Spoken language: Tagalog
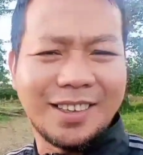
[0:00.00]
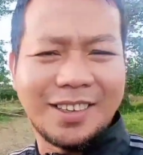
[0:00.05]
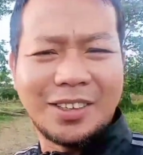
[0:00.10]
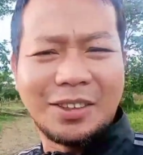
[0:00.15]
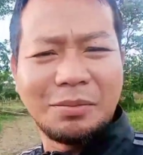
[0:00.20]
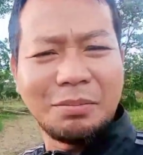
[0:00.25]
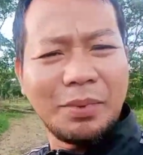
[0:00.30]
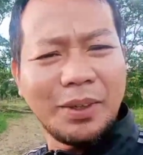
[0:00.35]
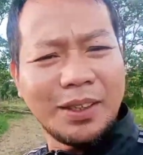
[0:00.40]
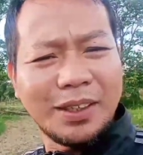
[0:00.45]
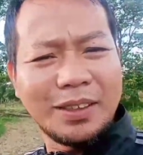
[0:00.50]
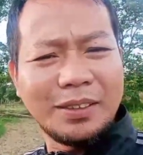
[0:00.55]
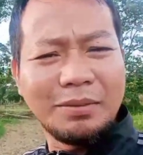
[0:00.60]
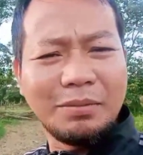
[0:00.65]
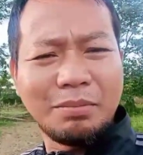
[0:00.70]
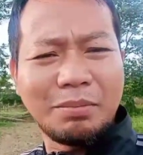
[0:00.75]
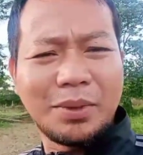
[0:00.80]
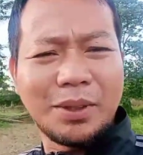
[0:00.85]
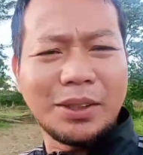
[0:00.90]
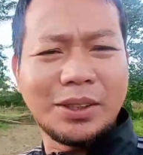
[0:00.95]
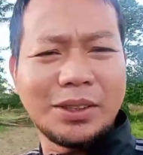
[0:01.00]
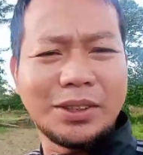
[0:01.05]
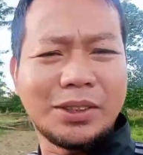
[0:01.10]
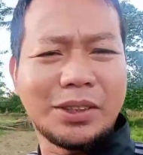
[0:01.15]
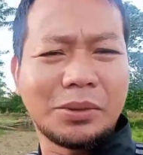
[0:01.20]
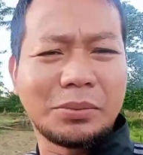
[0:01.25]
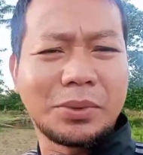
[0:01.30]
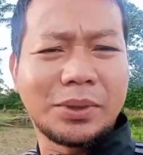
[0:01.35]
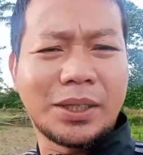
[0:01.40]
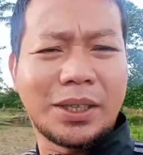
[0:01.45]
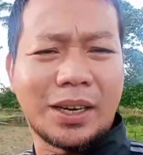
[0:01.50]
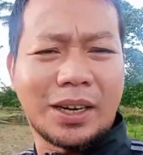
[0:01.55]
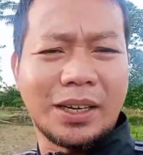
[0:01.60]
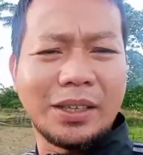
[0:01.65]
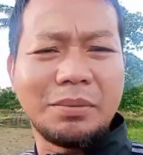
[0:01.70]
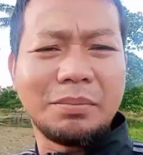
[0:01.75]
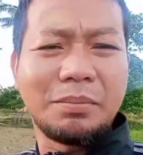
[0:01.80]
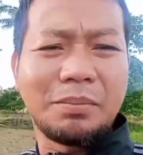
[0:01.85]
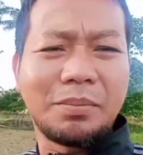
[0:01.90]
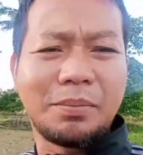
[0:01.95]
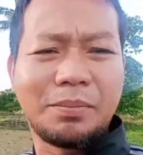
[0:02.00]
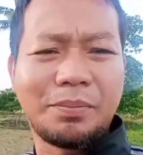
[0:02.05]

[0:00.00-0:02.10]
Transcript: ganun pa rin please subscribe